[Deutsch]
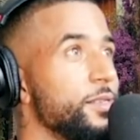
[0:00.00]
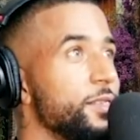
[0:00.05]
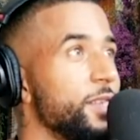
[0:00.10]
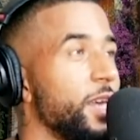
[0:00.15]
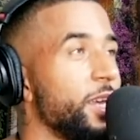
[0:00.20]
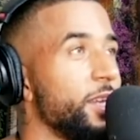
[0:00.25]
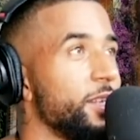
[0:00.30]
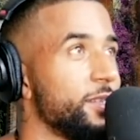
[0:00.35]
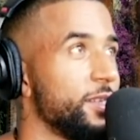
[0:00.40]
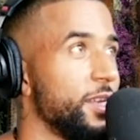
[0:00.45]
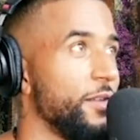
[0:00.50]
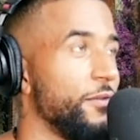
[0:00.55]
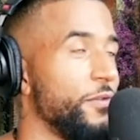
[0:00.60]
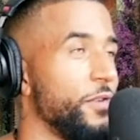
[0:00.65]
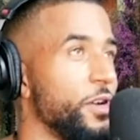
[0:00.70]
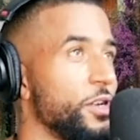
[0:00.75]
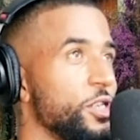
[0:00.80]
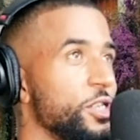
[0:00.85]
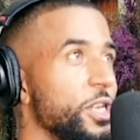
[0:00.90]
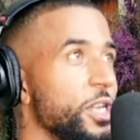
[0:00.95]
Sei es
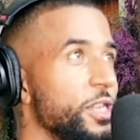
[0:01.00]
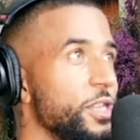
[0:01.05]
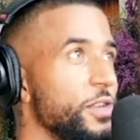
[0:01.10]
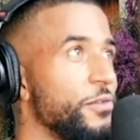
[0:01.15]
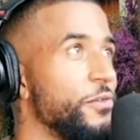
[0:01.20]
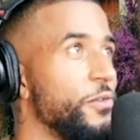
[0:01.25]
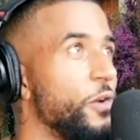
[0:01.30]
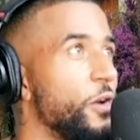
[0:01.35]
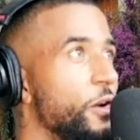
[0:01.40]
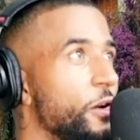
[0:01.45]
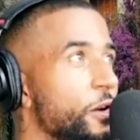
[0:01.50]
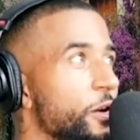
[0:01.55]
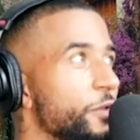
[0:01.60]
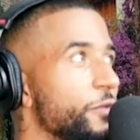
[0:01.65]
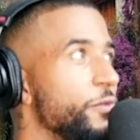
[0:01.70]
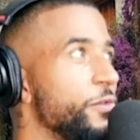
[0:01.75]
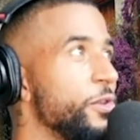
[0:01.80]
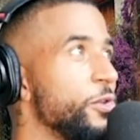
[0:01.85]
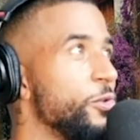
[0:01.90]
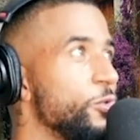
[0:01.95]
einfach. Stell dir
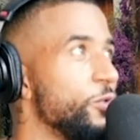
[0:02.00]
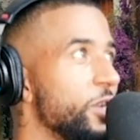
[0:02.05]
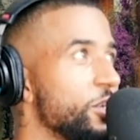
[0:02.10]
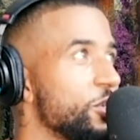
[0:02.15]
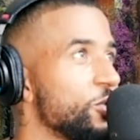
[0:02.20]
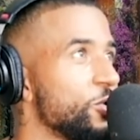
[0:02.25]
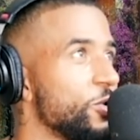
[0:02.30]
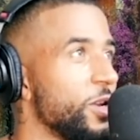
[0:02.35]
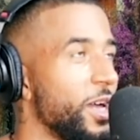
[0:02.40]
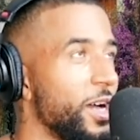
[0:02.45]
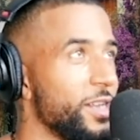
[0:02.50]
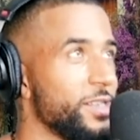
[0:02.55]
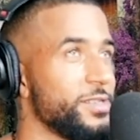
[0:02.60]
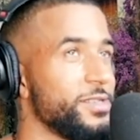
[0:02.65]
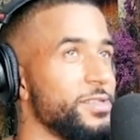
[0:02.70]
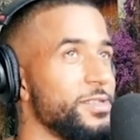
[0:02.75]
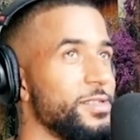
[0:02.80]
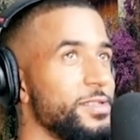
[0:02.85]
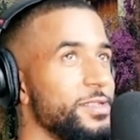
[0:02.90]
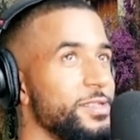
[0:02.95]
vor, wie du das schon
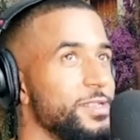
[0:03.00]
hast.